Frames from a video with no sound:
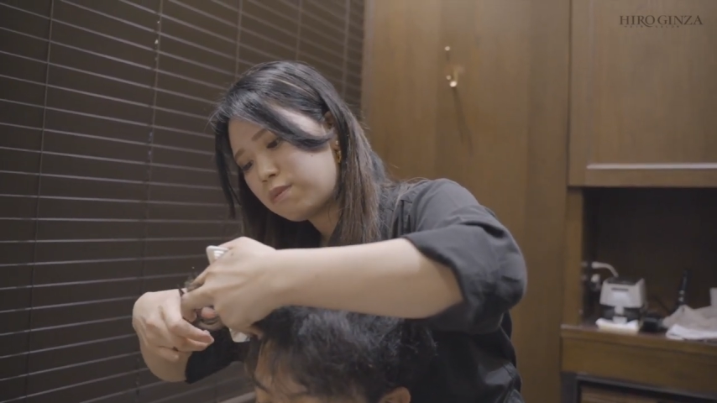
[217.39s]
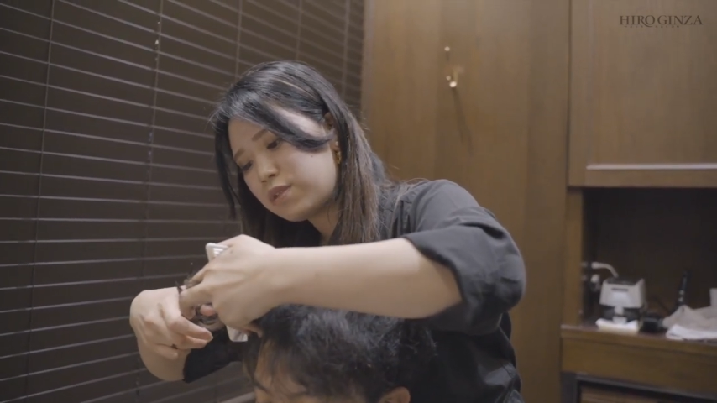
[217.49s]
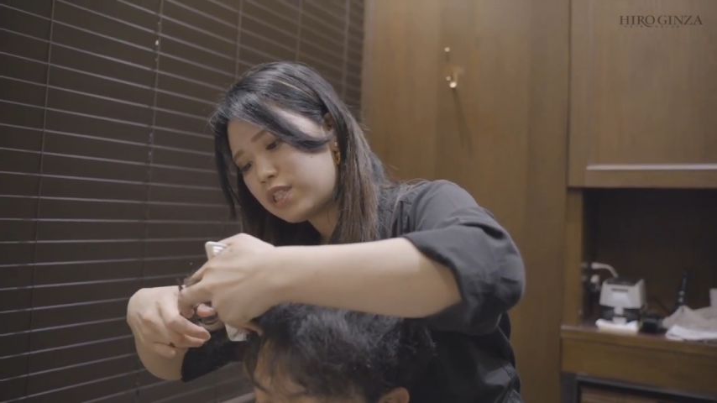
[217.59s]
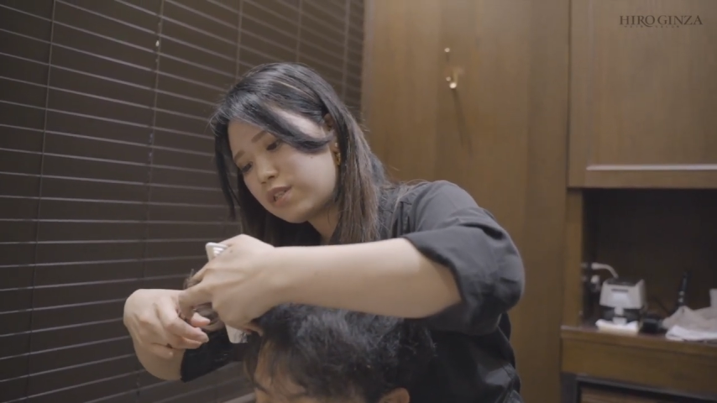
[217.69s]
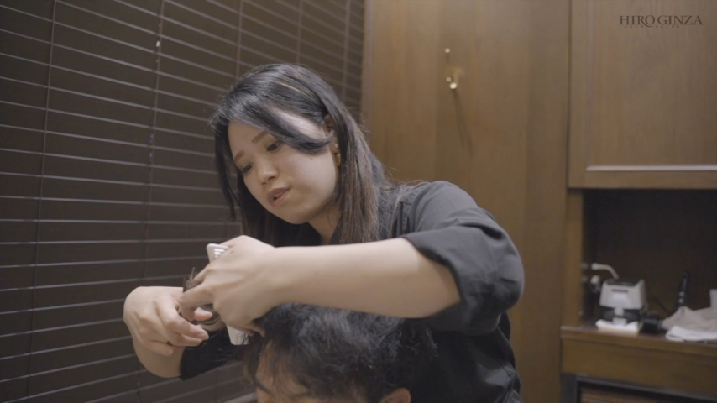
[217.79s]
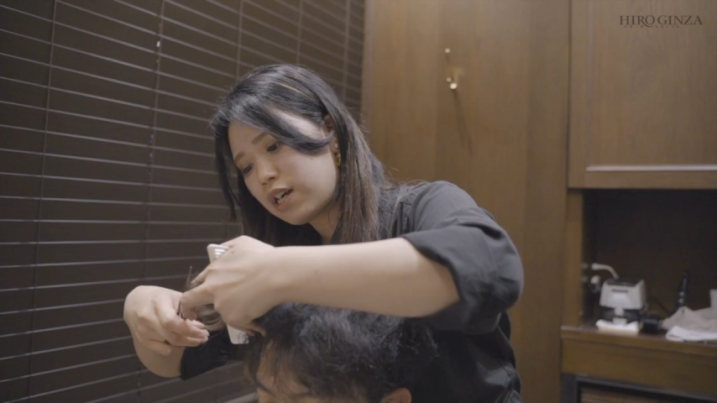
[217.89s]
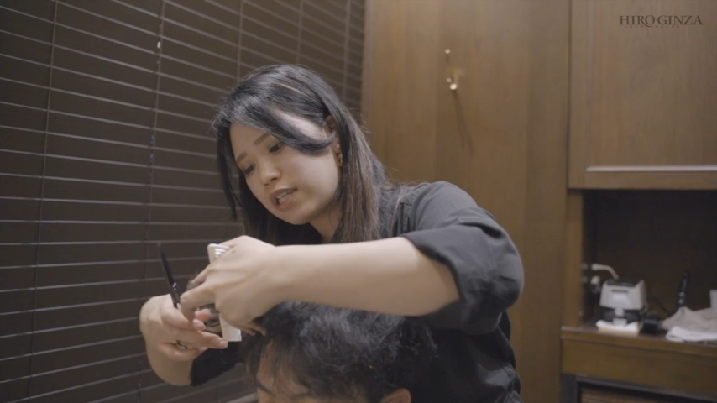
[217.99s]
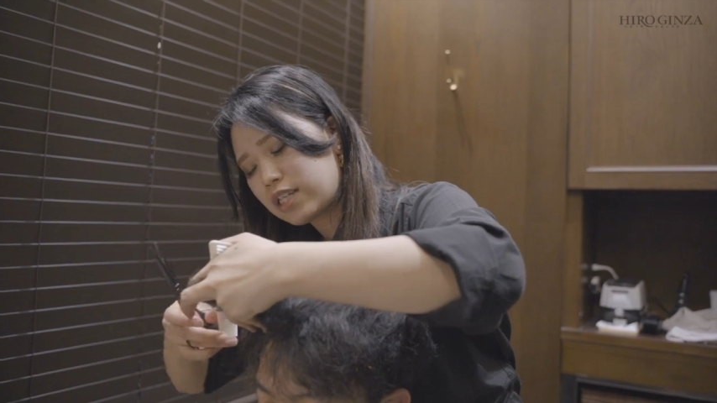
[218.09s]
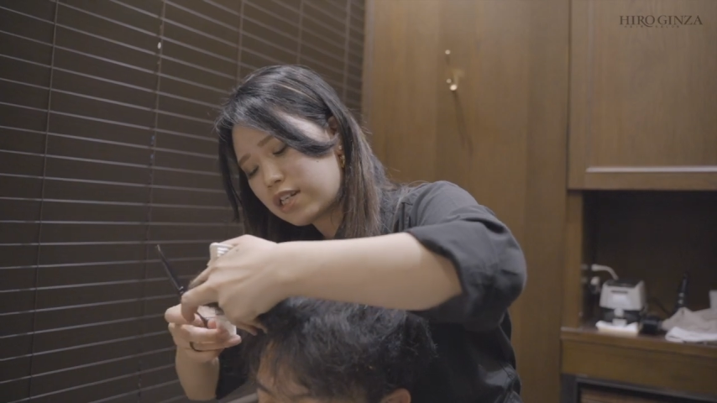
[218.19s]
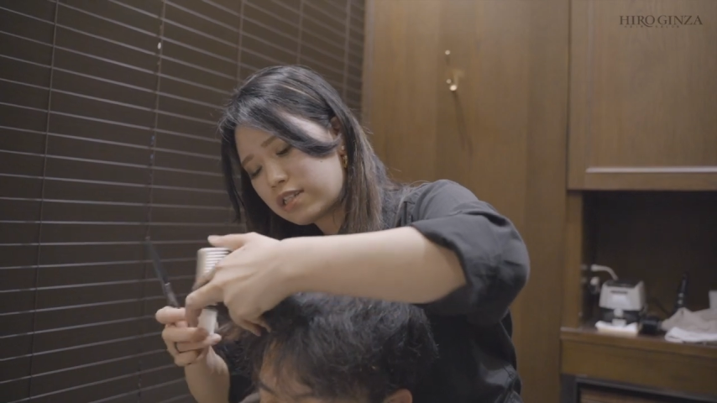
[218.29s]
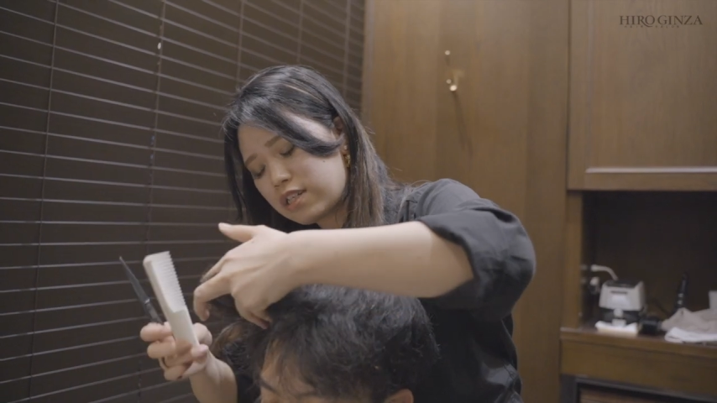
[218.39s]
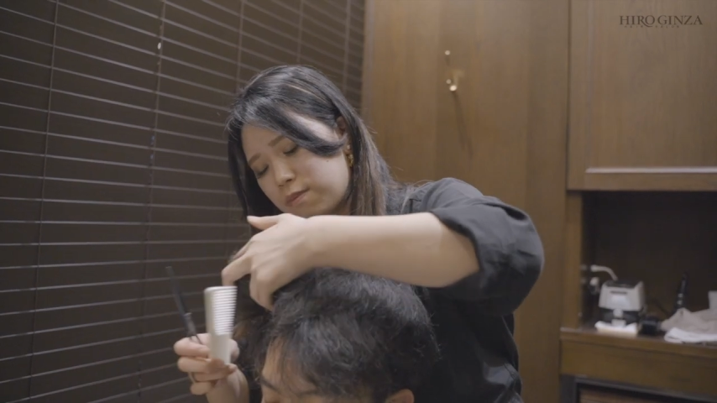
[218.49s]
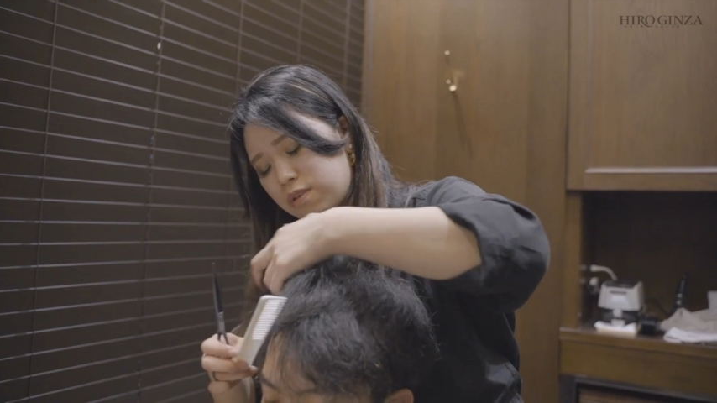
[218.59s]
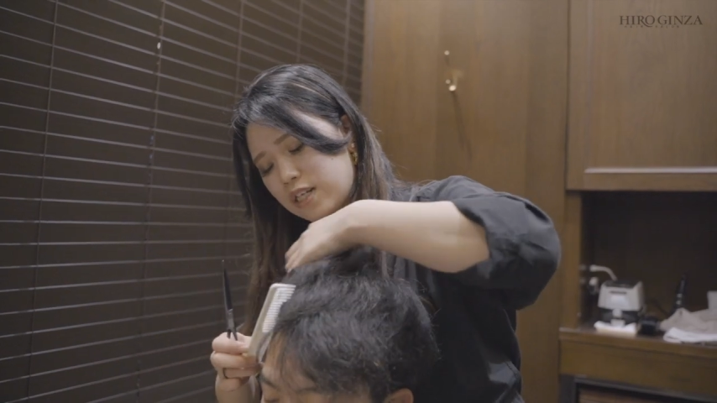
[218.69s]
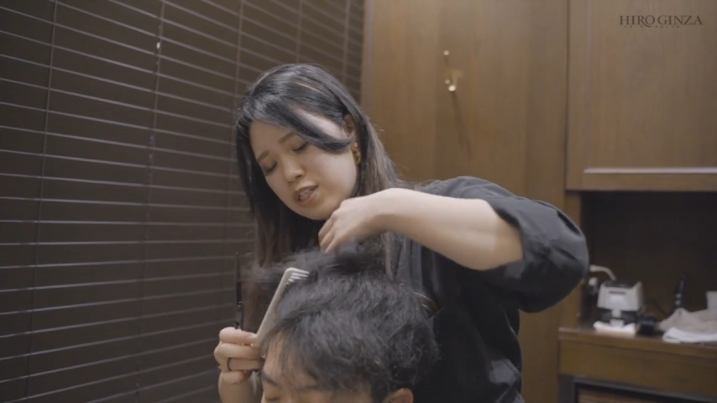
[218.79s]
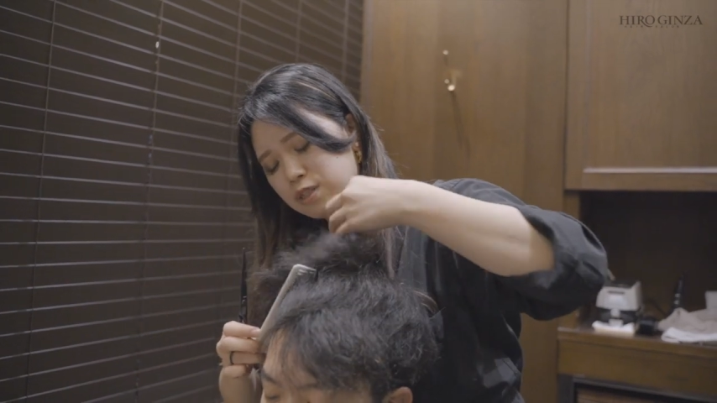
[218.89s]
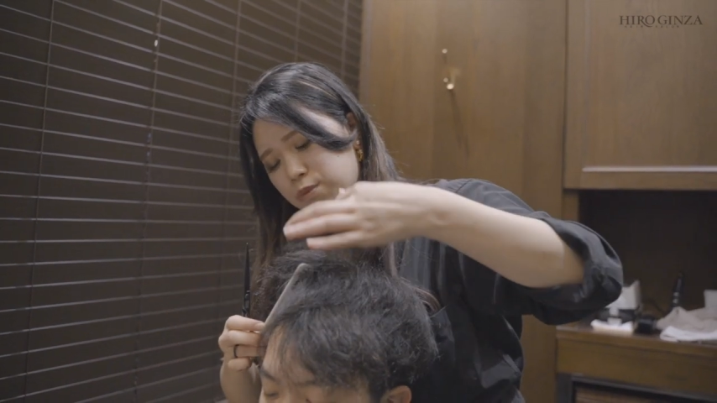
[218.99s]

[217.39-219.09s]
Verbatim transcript: もちろんお金たくさんもらえるの